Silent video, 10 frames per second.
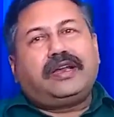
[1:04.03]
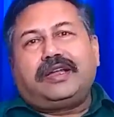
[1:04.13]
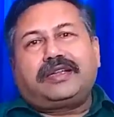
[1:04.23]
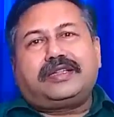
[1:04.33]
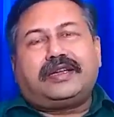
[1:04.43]

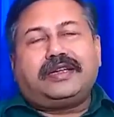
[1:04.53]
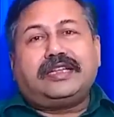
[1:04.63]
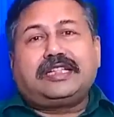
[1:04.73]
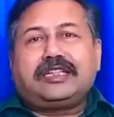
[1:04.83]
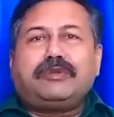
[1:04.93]
लगता है
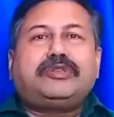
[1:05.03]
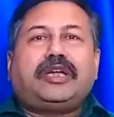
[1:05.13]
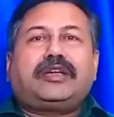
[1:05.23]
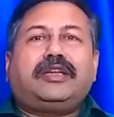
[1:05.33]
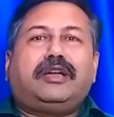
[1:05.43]
तब
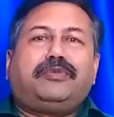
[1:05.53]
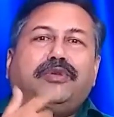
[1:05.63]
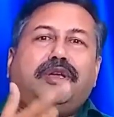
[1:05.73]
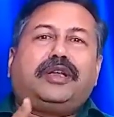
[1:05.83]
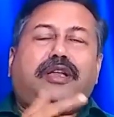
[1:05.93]
जाके आप
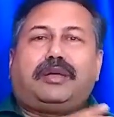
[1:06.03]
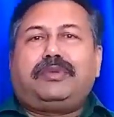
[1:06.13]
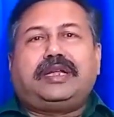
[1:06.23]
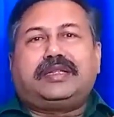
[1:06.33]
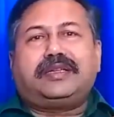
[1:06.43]
उनका नाम
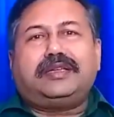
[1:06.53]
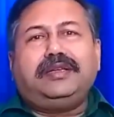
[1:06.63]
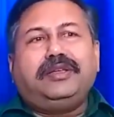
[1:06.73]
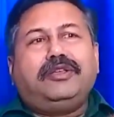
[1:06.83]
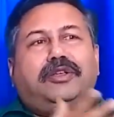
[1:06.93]
लेते हैं
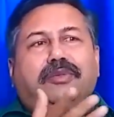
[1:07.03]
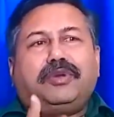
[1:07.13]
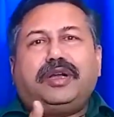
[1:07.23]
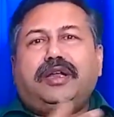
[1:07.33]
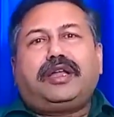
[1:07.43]

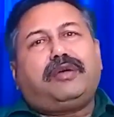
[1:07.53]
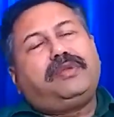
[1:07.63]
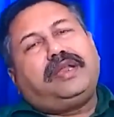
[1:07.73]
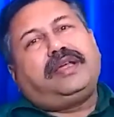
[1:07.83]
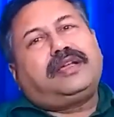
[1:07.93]
वरना नाम
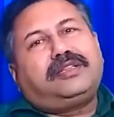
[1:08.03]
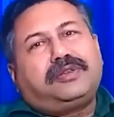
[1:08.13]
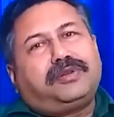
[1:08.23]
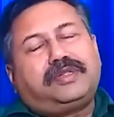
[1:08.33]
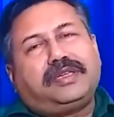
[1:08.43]
लेने का
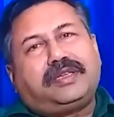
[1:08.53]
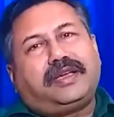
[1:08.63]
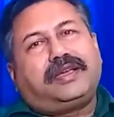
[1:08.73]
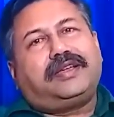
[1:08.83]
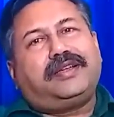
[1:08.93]
जरूरत ही क्या
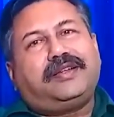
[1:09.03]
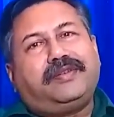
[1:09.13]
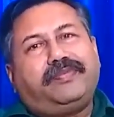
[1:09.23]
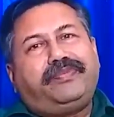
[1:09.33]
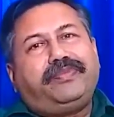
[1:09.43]
है
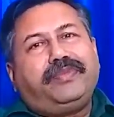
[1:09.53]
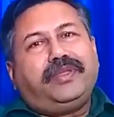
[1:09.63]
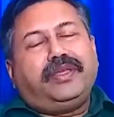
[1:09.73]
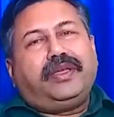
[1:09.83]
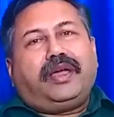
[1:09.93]

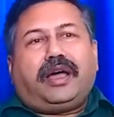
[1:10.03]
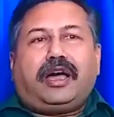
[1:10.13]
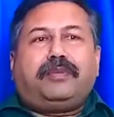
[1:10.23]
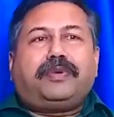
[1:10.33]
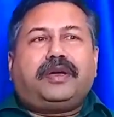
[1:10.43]

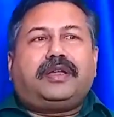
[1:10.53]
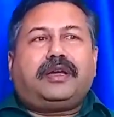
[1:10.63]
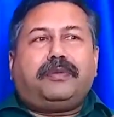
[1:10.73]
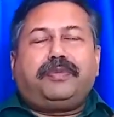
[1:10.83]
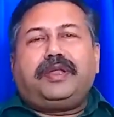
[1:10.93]
आप अगर
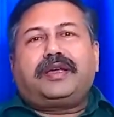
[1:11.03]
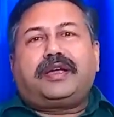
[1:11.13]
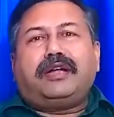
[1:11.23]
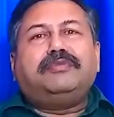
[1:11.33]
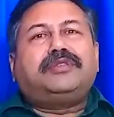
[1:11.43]
अपने
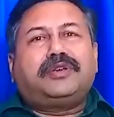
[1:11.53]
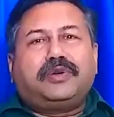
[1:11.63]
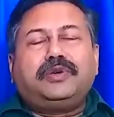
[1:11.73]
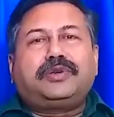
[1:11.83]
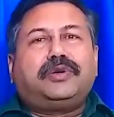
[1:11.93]
काम से
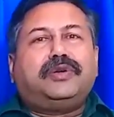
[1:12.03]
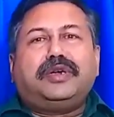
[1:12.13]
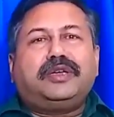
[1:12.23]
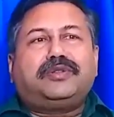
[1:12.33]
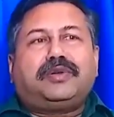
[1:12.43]
खुश
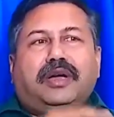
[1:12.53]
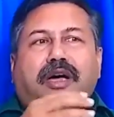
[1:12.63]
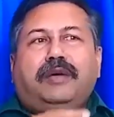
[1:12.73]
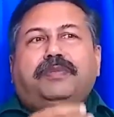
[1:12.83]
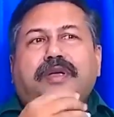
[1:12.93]
होंगे तो
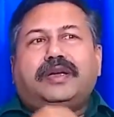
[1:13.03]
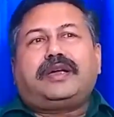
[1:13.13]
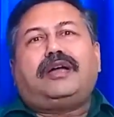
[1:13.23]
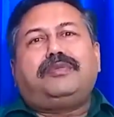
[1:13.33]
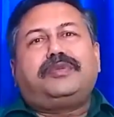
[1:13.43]
आपका
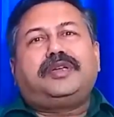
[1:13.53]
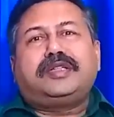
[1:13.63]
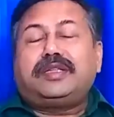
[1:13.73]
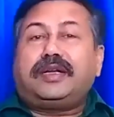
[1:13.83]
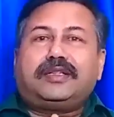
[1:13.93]
काम
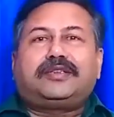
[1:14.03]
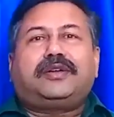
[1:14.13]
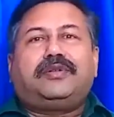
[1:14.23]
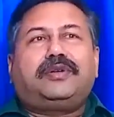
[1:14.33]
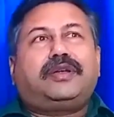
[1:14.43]
कितना अच्छा
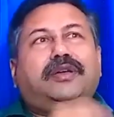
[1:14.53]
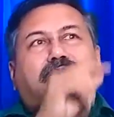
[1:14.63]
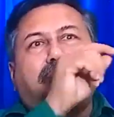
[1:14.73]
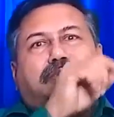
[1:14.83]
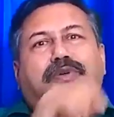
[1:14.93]
हो रहा है
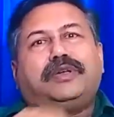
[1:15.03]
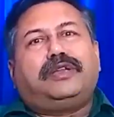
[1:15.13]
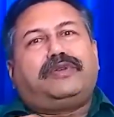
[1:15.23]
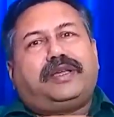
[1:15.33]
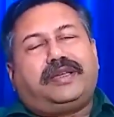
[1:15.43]
उसको
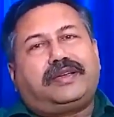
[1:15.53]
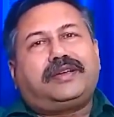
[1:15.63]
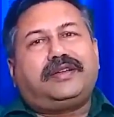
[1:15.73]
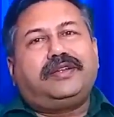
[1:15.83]
गिनवाइएगा